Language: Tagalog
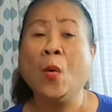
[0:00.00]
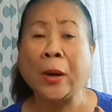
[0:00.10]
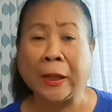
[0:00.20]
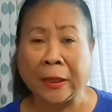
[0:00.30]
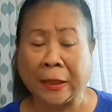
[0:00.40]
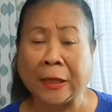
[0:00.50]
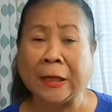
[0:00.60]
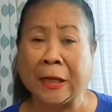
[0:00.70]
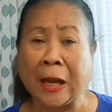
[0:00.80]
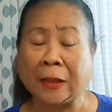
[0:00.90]
Okay rin,
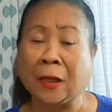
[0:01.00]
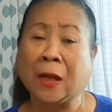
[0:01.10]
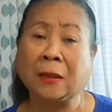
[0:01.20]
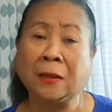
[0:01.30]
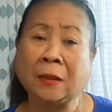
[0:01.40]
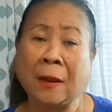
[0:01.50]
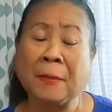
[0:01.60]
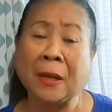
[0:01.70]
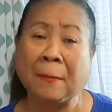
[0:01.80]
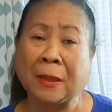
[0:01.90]
iniingatan. At
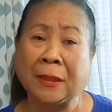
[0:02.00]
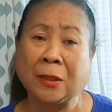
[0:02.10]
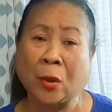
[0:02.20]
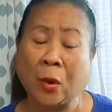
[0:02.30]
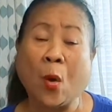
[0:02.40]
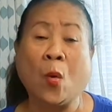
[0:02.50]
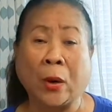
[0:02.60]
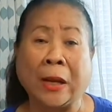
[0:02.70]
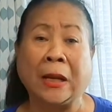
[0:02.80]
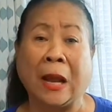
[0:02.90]
kami naman dito ay
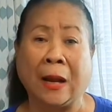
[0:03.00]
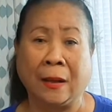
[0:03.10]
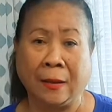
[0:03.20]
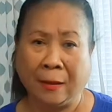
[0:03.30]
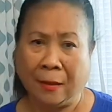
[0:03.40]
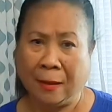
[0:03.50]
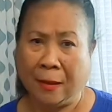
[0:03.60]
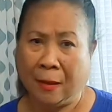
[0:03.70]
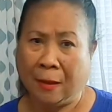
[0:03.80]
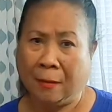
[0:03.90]
okay lang.
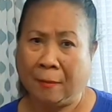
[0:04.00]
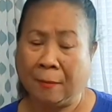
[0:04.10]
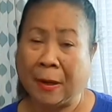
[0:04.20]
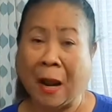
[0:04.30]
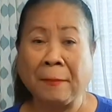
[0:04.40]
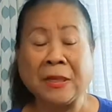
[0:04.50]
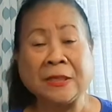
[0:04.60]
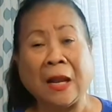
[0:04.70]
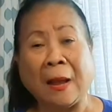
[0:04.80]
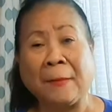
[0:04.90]
Maraming
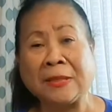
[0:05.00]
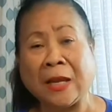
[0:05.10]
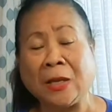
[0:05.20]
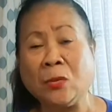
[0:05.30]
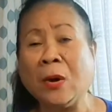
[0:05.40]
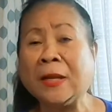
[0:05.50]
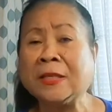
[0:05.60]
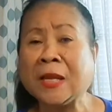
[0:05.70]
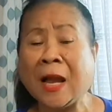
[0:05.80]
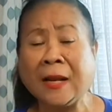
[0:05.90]
salamat sa inyo at
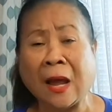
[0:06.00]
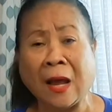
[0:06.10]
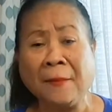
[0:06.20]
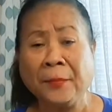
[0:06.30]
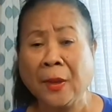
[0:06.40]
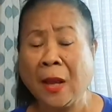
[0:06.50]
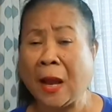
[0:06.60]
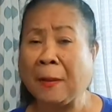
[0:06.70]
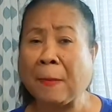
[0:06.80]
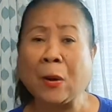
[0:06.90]
sana
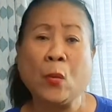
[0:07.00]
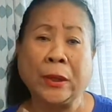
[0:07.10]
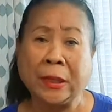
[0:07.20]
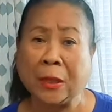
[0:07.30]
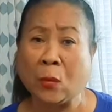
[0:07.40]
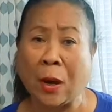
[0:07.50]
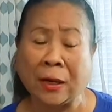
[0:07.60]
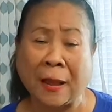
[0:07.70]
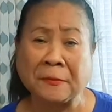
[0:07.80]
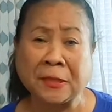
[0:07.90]
ay baguhin ninyo
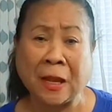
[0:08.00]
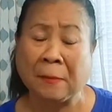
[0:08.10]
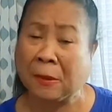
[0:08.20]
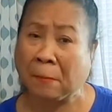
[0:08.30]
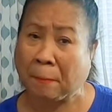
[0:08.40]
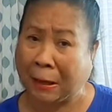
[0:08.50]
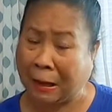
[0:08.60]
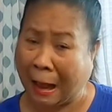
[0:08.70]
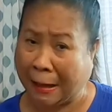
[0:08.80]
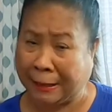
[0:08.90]
ang lifestyle ng
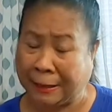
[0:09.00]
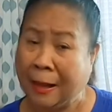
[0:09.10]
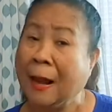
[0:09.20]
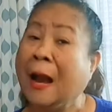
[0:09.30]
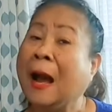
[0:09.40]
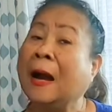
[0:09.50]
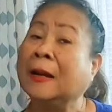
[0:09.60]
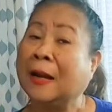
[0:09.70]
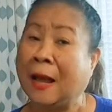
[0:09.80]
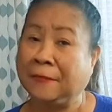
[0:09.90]
pagkain.
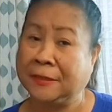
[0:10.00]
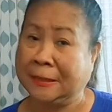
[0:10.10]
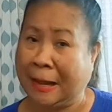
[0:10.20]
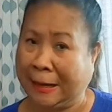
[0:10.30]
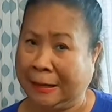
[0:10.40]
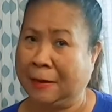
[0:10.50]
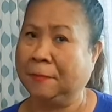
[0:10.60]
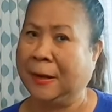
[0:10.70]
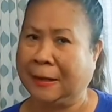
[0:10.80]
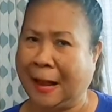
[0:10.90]
Ang lifestyle ng
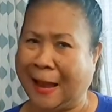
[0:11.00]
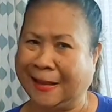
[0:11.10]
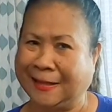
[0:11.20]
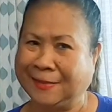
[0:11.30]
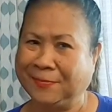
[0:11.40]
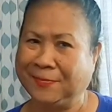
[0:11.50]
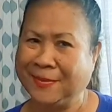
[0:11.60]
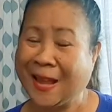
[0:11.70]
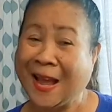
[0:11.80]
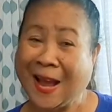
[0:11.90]
pagkain
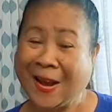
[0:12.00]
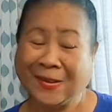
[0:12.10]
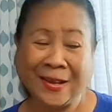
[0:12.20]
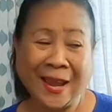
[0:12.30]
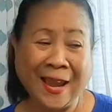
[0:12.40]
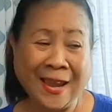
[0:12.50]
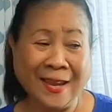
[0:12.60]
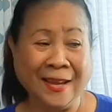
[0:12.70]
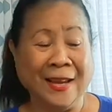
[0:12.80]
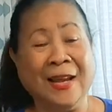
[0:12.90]
ating
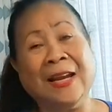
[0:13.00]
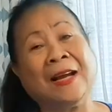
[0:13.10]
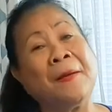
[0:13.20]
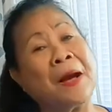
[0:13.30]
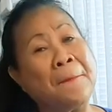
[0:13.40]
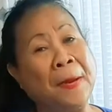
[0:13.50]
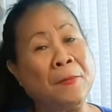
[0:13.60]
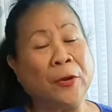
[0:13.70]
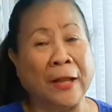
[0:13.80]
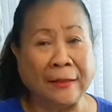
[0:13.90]
nagkakape
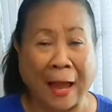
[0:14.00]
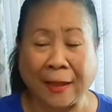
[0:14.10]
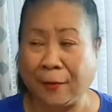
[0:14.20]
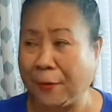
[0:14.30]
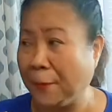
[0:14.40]
muna tayo.